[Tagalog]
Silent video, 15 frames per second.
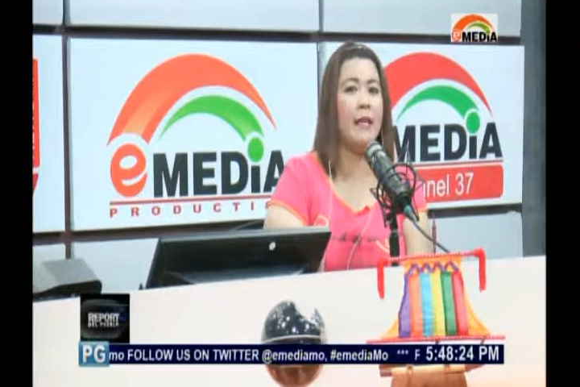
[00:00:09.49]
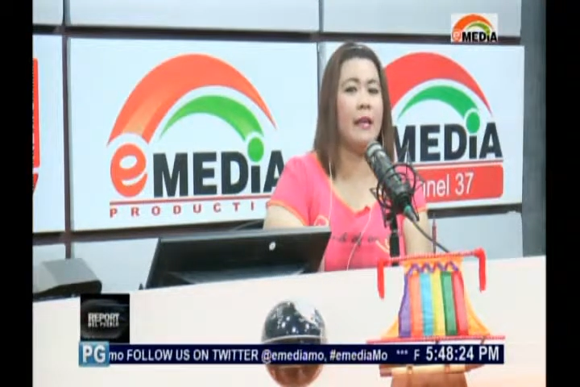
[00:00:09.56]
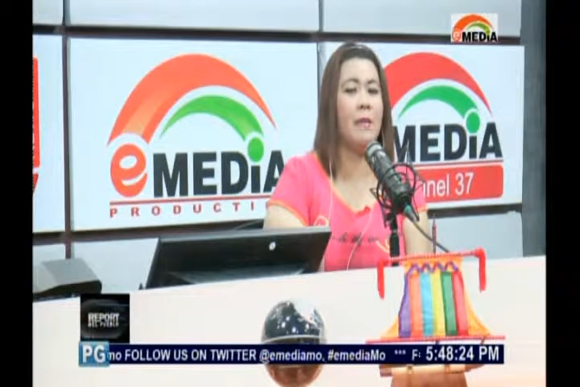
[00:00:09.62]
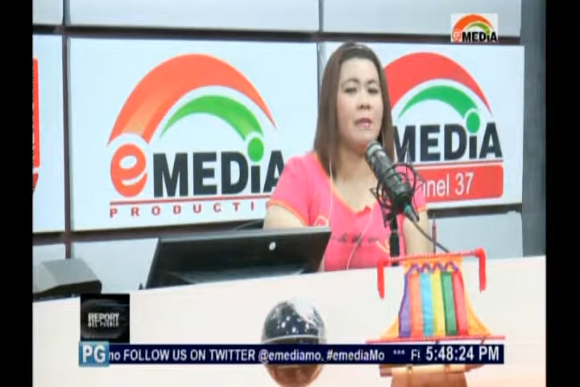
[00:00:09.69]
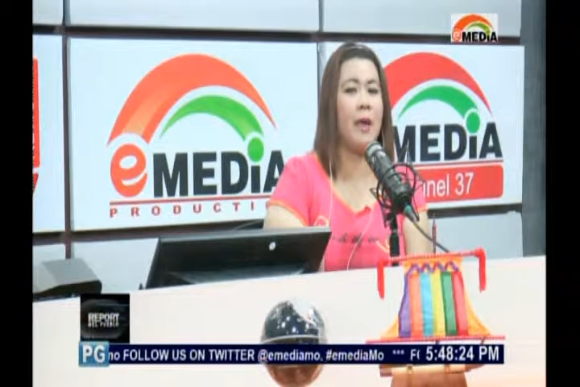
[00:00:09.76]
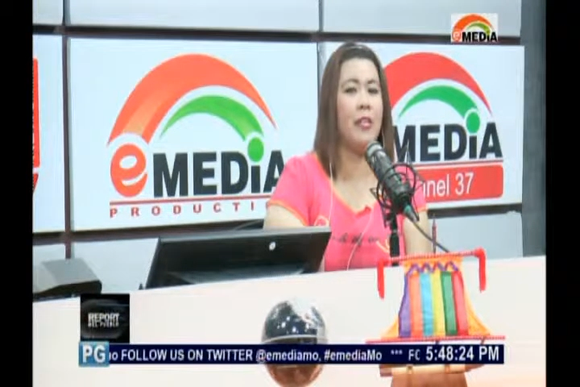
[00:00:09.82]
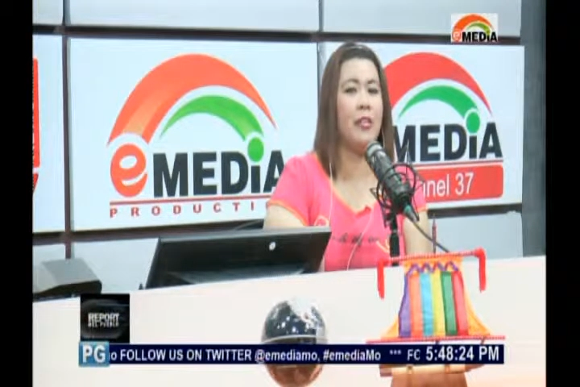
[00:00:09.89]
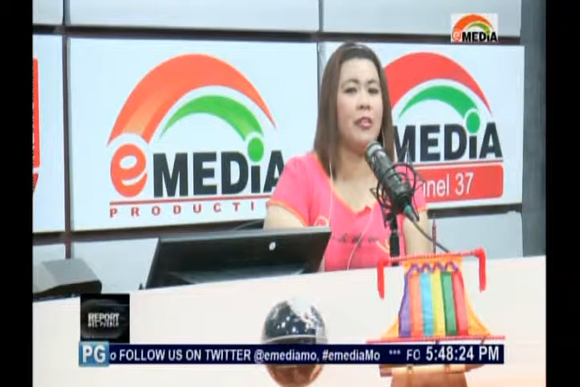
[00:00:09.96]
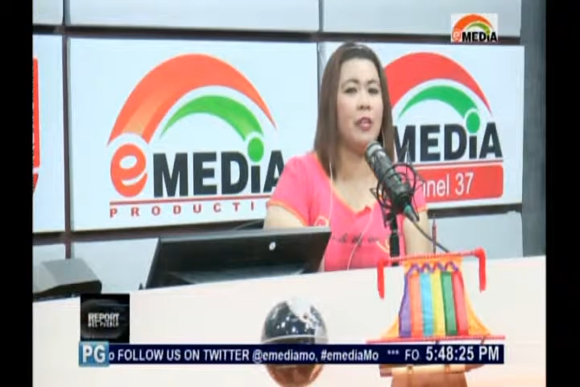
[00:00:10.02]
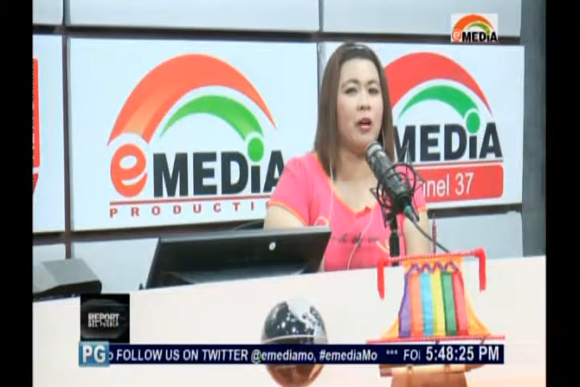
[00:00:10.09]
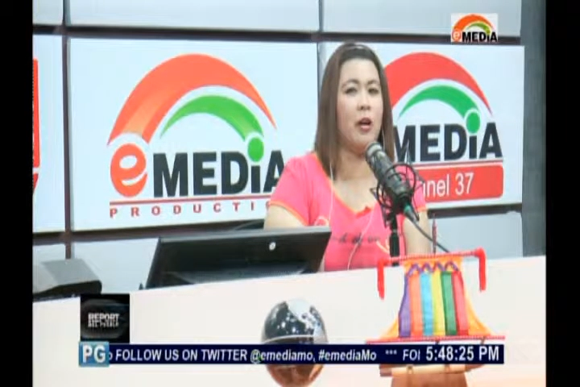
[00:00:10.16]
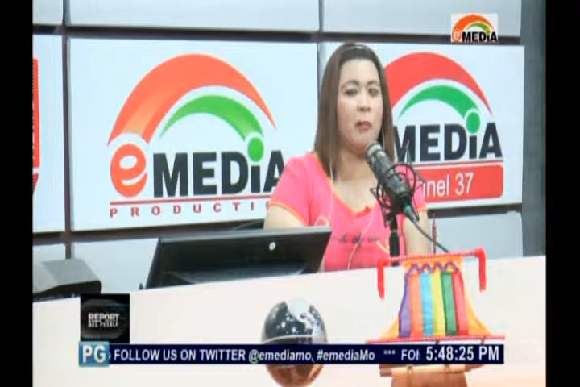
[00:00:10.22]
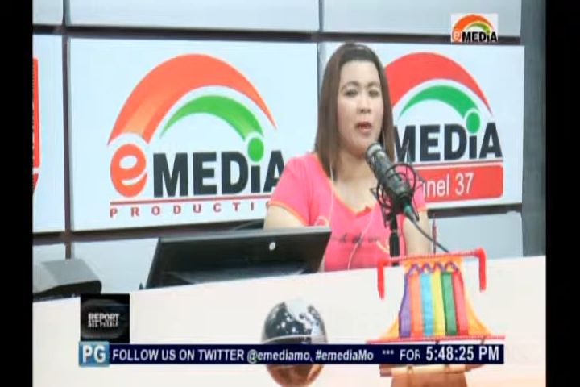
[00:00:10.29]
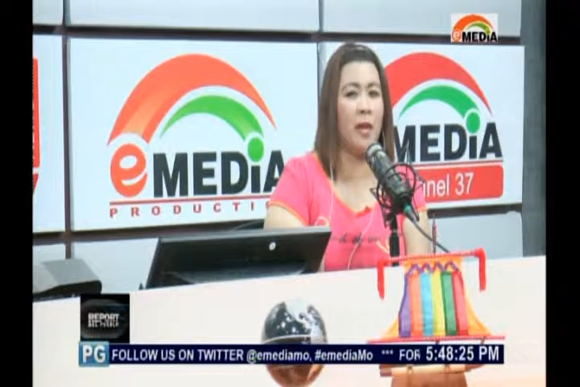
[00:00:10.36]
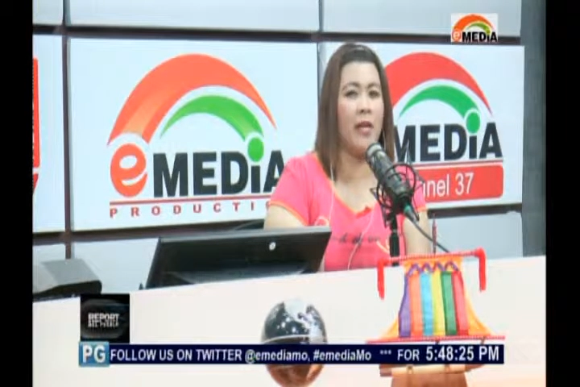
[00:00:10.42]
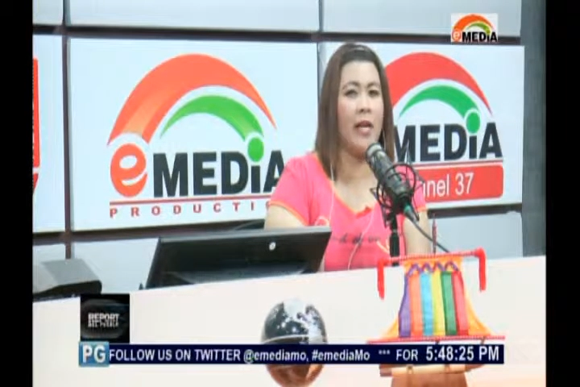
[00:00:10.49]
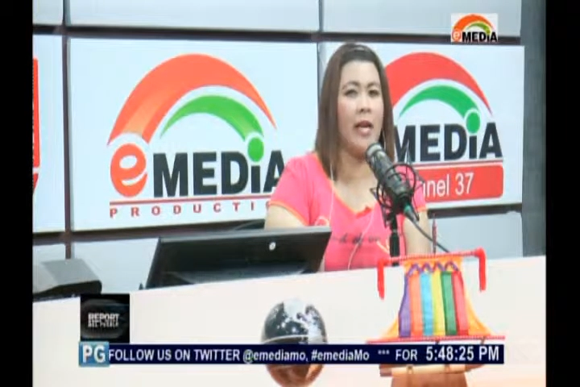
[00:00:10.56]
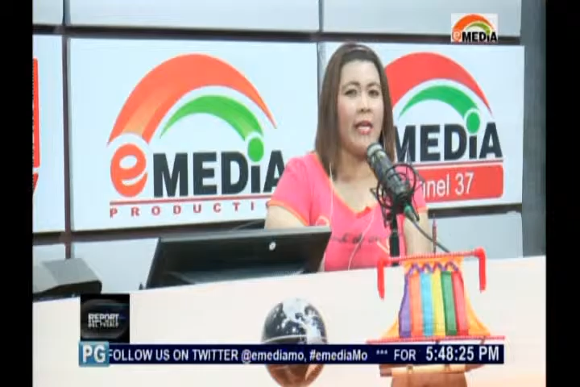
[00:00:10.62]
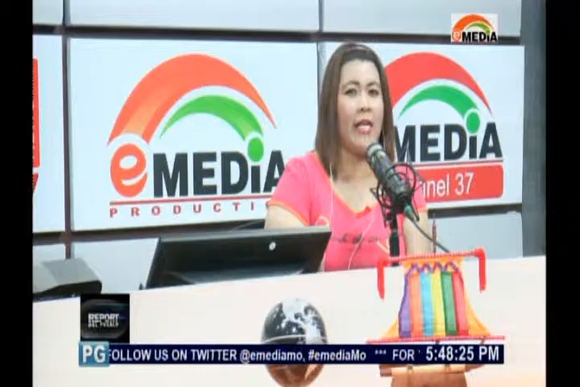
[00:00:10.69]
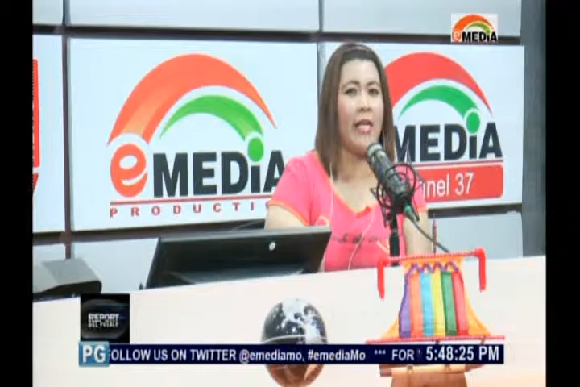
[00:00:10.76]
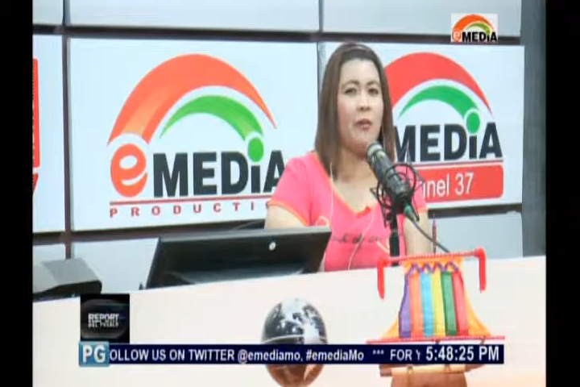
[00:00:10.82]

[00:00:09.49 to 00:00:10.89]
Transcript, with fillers: del Mencionado Barangay.